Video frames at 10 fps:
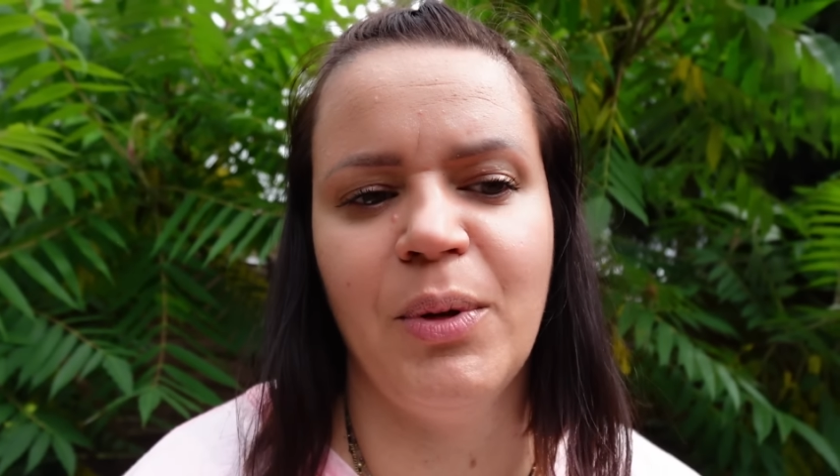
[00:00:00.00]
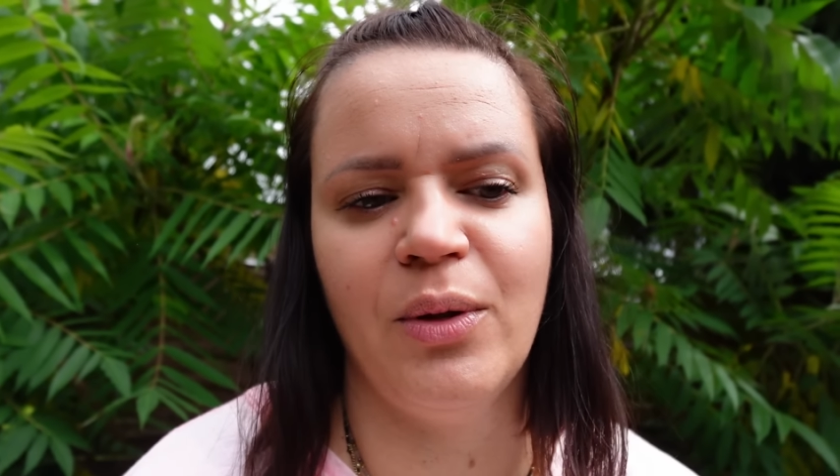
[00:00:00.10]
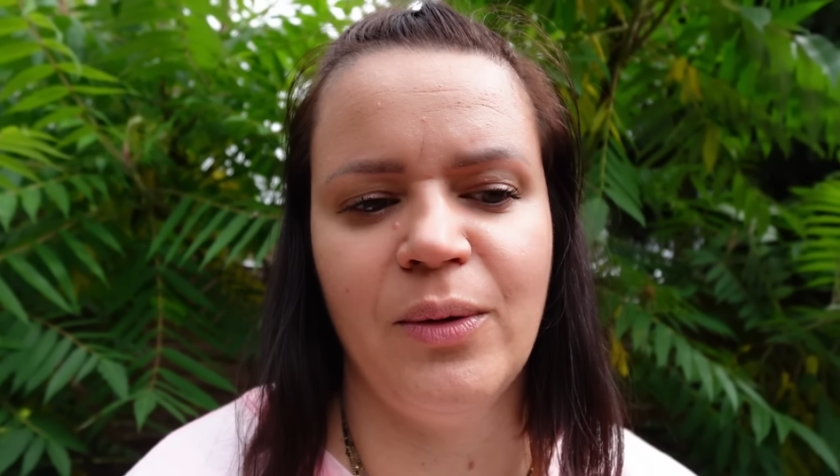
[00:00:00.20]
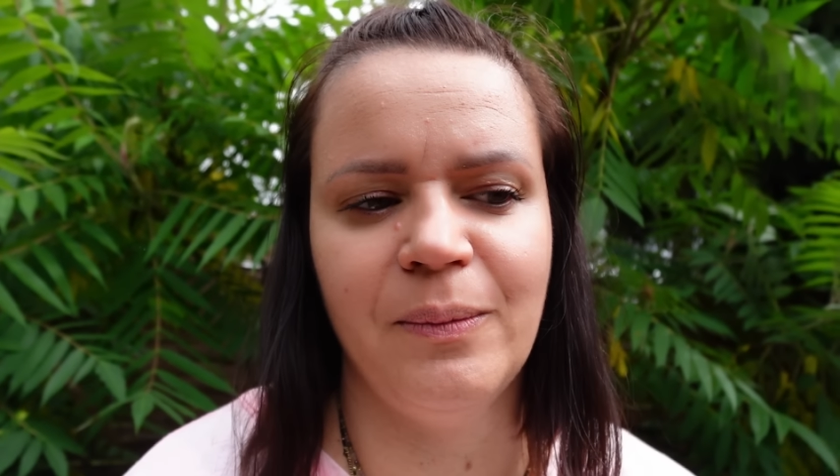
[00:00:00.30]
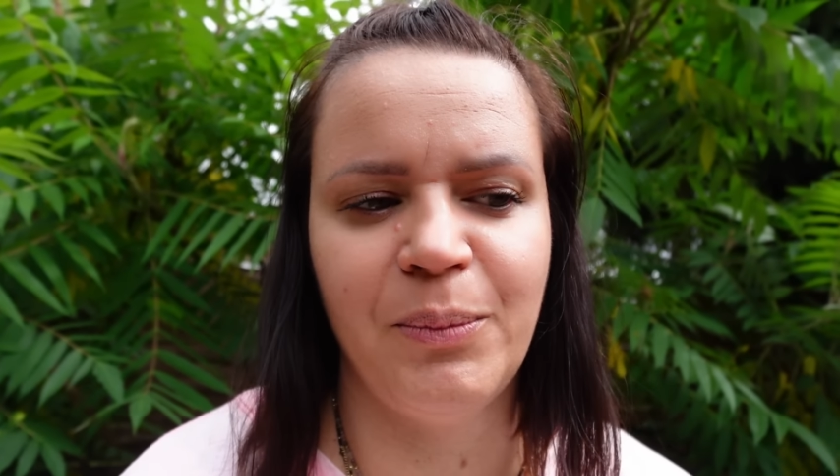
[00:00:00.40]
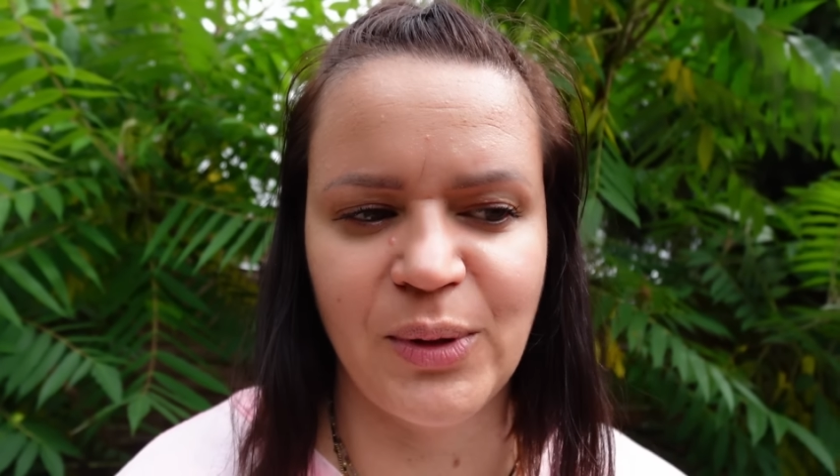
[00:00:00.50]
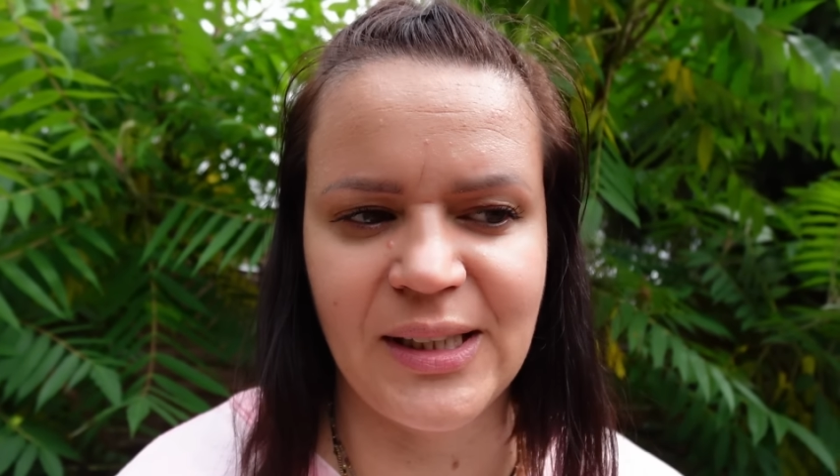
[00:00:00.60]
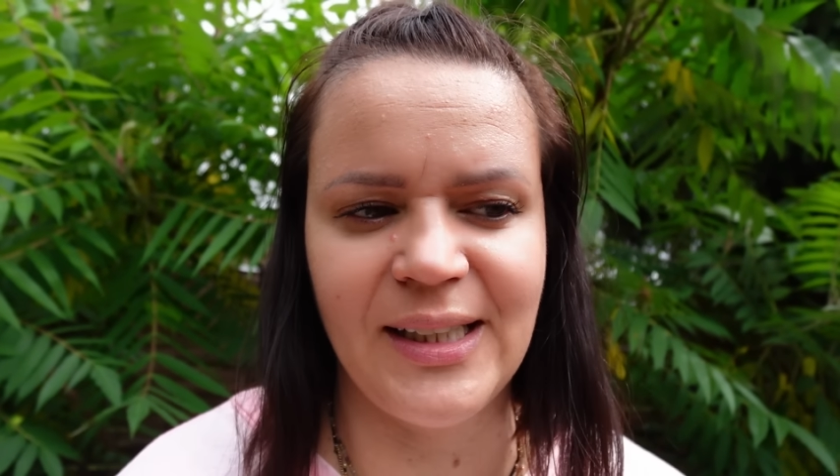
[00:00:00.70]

po, po